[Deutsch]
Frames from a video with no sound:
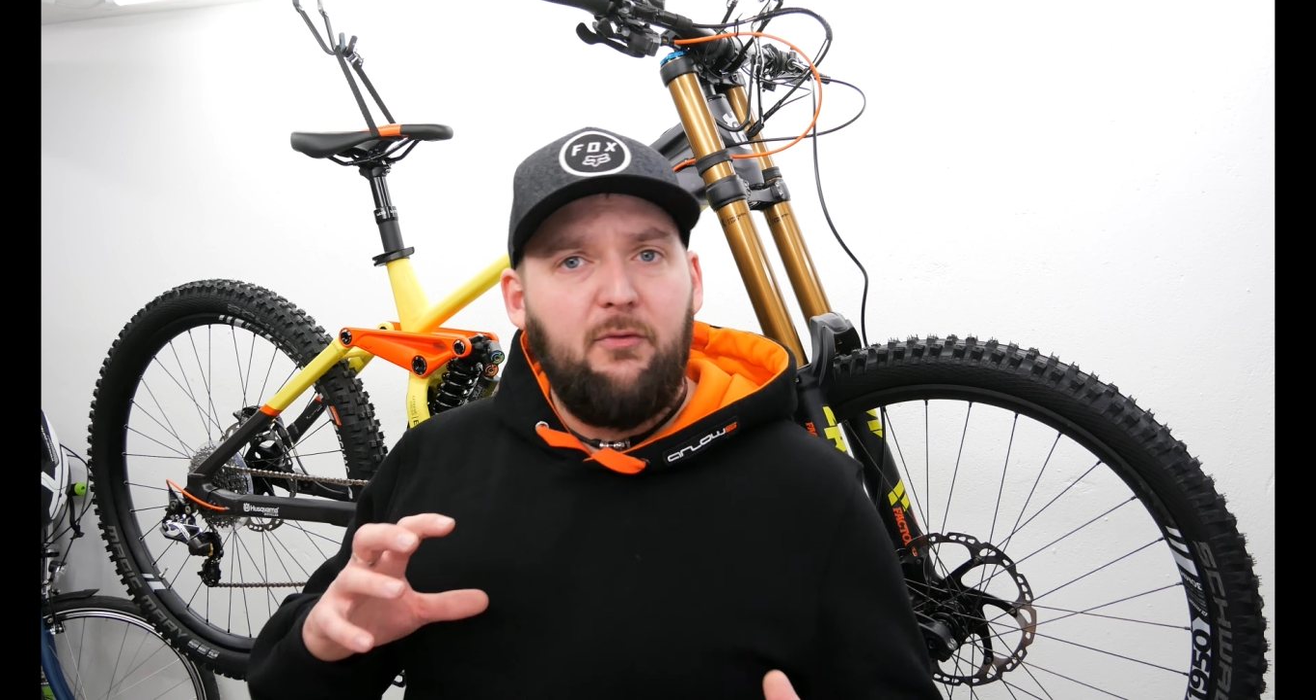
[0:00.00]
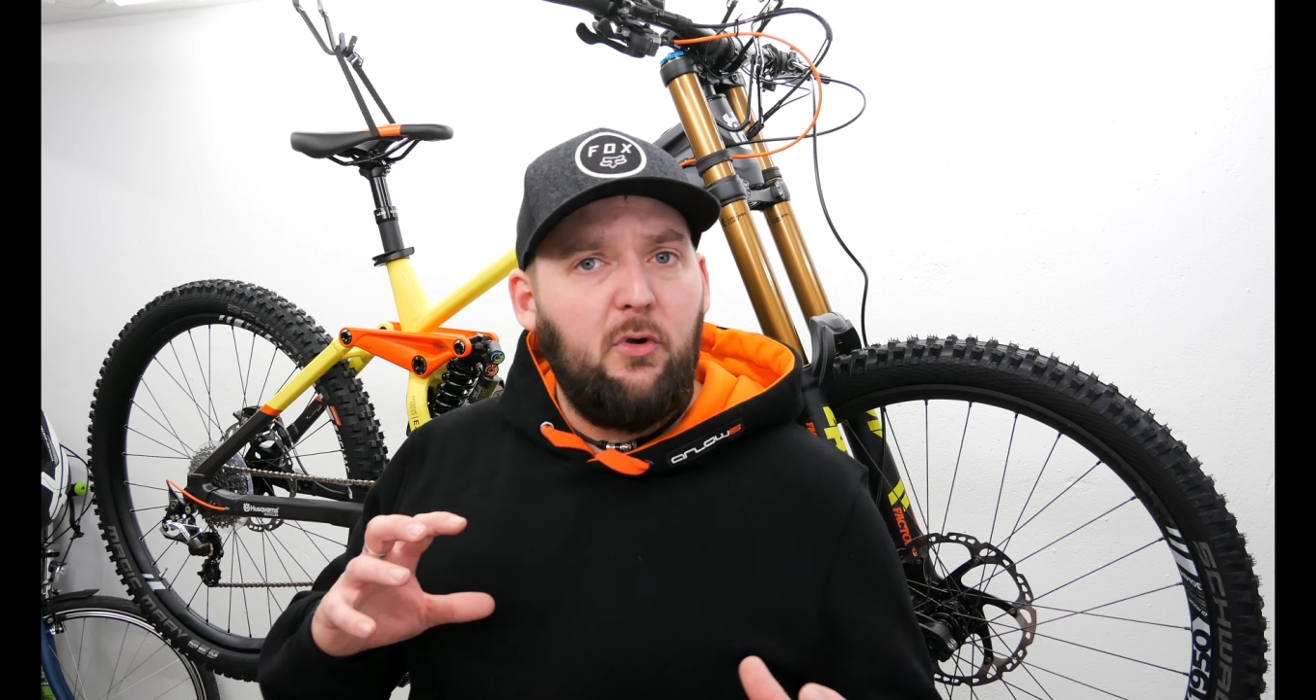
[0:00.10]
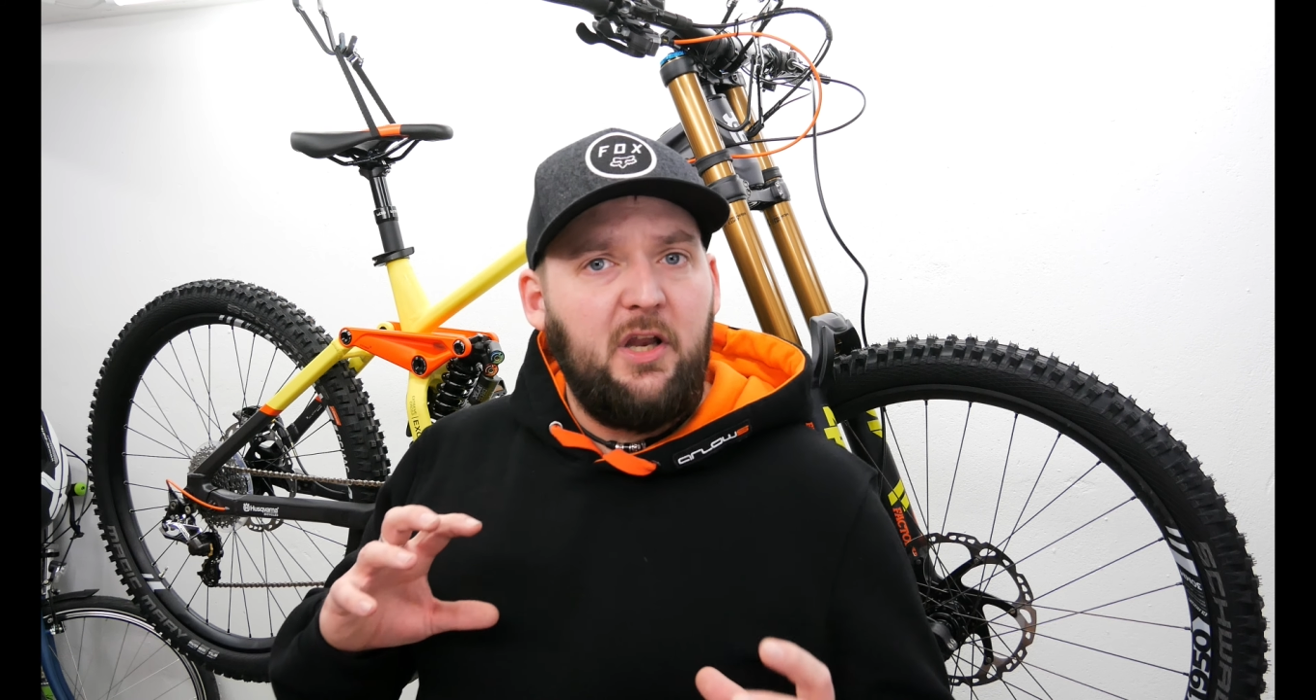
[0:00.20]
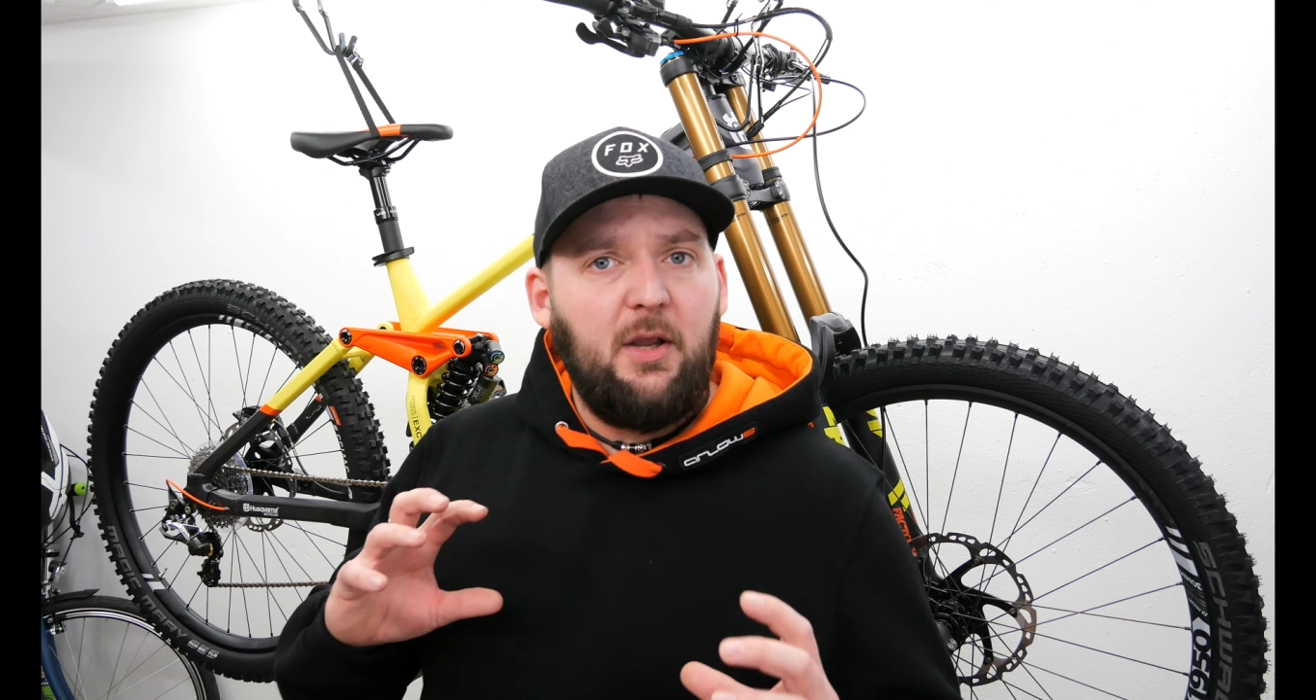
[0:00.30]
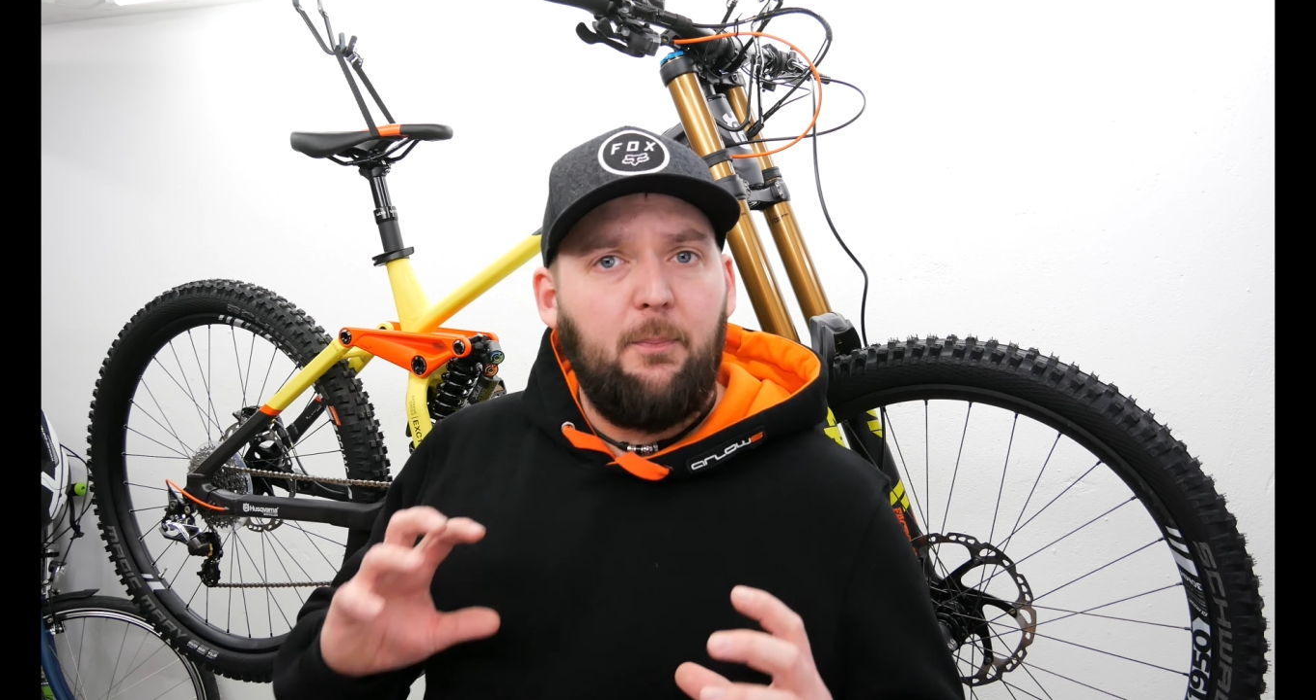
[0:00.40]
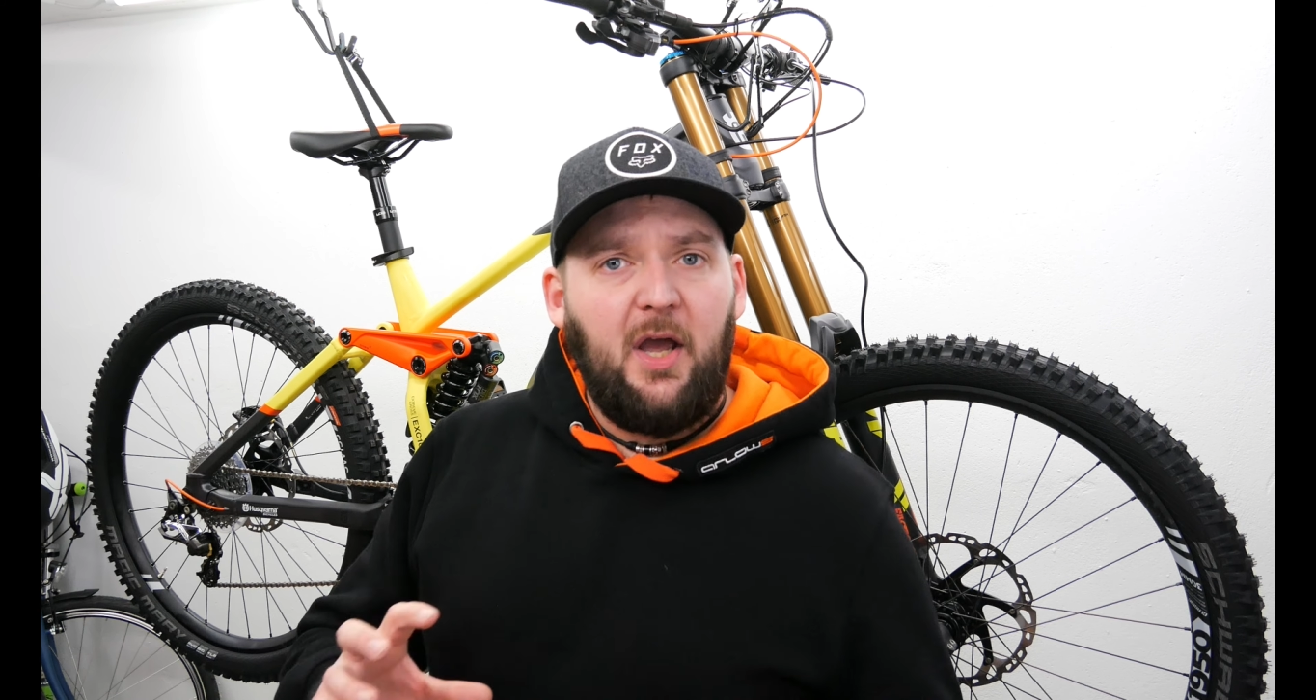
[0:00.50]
wirklich im